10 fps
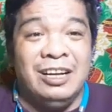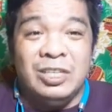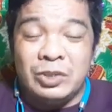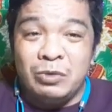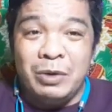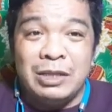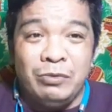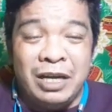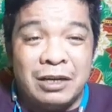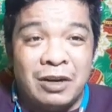So what
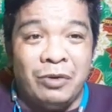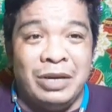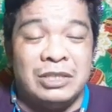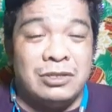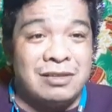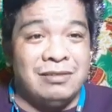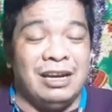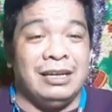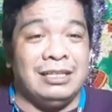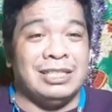we are going to do
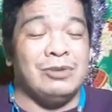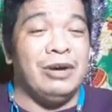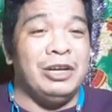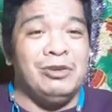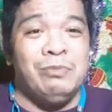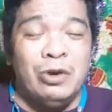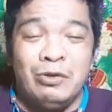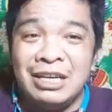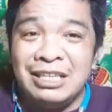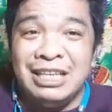guys, kung ano po yung
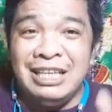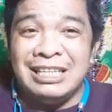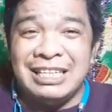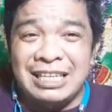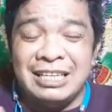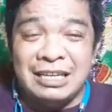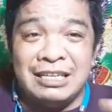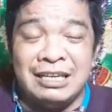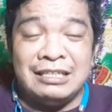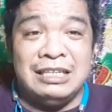nakikita talaga
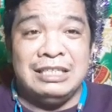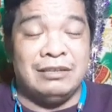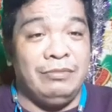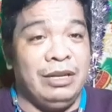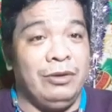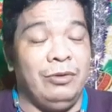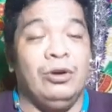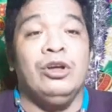natin sa video,